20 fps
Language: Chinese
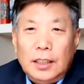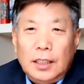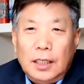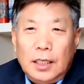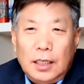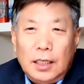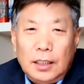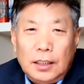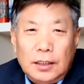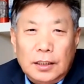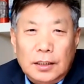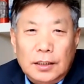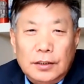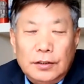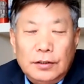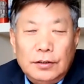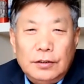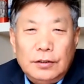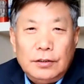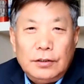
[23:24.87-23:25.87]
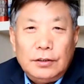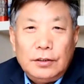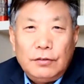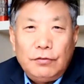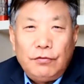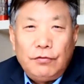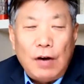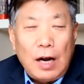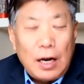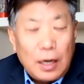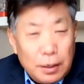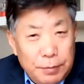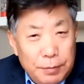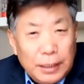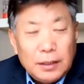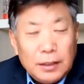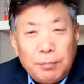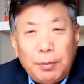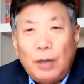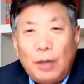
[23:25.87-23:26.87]
呃反革
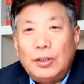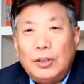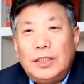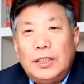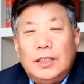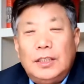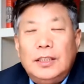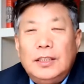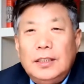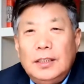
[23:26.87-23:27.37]
命的报纸，